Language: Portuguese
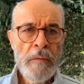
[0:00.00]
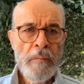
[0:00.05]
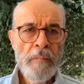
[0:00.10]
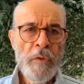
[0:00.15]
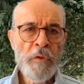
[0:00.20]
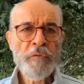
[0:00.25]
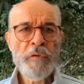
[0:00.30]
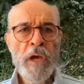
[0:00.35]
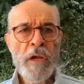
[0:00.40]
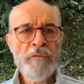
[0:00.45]

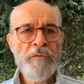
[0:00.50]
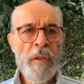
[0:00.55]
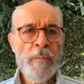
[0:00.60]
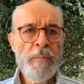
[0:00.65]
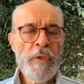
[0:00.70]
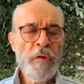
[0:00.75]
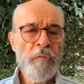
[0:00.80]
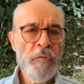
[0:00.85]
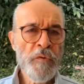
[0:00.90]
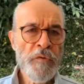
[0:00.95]
Meus caros
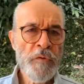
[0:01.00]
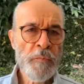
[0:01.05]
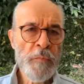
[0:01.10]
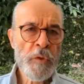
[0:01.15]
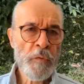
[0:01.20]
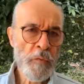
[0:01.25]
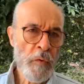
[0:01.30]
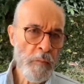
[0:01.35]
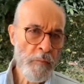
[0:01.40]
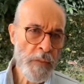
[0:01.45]
amigos,
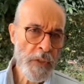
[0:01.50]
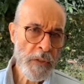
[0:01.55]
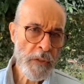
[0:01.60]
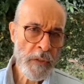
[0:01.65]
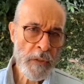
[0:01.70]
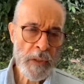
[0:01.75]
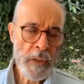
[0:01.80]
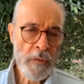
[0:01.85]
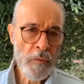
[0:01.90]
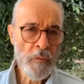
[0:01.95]
meu nome
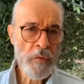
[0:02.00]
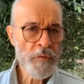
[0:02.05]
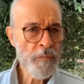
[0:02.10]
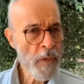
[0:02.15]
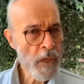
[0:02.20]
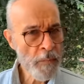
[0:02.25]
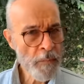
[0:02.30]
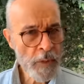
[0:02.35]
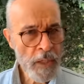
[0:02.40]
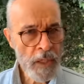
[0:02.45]
é
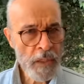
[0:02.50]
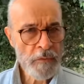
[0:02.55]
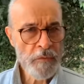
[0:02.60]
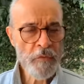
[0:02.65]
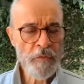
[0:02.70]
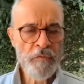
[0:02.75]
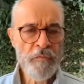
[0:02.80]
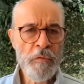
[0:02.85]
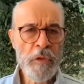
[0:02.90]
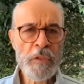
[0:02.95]
Osmar Prado, eu
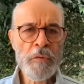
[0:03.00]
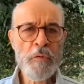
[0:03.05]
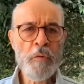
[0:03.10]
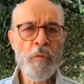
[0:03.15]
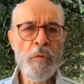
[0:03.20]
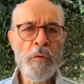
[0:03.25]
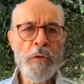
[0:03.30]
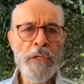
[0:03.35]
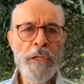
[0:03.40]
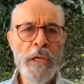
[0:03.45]
sou
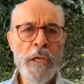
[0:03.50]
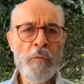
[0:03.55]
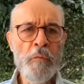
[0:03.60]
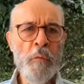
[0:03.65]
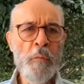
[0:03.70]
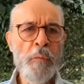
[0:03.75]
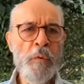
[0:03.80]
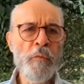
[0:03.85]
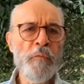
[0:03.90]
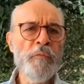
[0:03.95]
ator e é
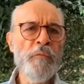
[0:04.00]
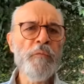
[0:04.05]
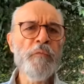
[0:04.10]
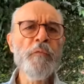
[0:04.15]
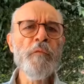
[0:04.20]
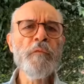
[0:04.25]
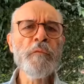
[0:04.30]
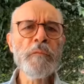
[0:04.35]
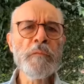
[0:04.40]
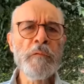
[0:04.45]
com
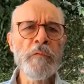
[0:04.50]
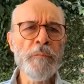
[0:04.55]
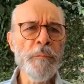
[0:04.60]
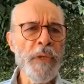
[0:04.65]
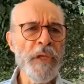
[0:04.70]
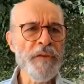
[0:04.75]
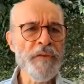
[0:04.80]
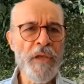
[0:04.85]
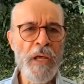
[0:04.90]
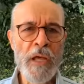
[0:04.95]
profundo
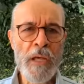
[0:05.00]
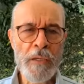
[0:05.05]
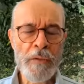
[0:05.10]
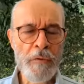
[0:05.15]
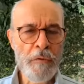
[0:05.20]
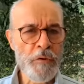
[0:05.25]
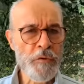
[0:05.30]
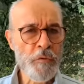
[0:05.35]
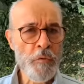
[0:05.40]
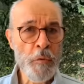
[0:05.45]
pesar que
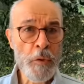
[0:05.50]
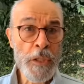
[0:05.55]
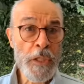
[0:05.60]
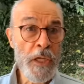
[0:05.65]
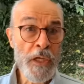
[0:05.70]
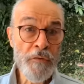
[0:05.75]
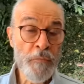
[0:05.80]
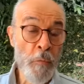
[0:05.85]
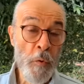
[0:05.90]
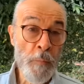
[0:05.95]
eu estou aqui
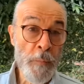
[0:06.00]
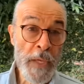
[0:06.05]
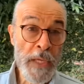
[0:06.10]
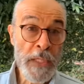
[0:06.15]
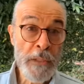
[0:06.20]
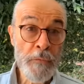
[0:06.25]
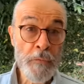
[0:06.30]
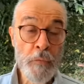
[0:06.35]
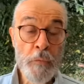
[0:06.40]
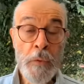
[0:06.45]
nesse
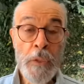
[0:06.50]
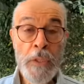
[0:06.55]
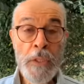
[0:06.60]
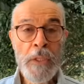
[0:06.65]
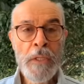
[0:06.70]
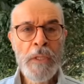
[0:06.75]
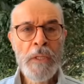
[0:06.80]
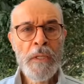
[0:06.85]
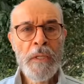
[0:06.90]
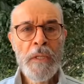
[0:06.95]
momento
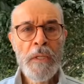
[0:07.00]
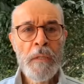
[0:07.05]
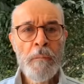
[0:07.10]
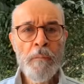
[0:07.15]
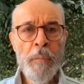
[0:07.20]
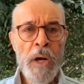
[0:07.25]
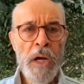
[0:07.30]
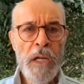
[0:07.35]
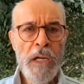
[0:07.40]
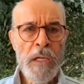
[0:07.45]

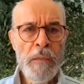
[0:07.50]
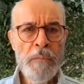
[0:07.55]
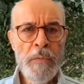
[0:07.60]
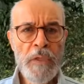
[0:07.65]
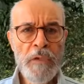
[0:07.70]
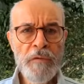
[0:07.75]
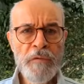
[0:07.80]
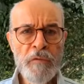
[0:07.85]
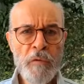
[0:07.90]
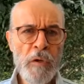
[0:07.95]
para
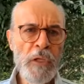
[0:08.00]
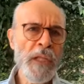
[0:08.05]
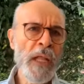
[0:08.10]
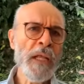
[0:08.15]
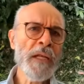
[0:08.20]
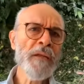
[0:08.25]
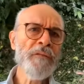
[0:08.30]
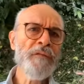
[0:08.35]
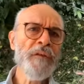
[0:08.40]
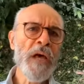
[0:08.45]
me
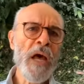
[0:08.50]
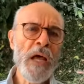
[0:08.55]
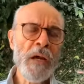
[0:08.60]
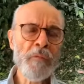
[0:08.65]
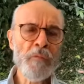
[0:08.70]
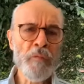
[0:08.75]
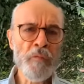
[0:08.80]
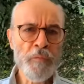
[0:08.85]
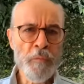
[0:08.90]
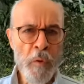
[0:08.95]
solidarizar
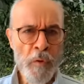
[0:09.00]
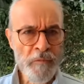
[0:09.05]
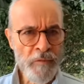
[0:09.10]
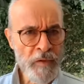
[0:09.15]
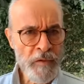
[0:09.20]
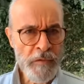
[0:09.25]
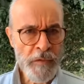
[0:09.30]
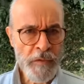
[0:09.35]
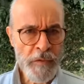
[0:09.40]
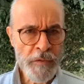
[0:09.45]
com os povos
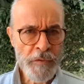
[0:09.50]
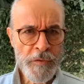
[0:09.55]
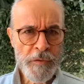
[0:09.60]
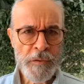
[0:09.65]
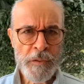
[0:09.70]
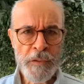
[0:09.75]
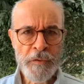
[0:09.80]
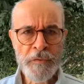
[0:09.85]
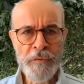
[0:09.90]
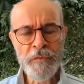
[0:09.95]

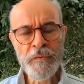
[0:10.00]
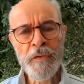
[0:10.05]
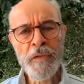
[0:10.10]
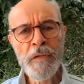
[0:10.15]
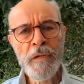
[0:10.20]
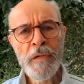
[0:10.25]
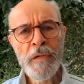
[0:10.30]
indígenas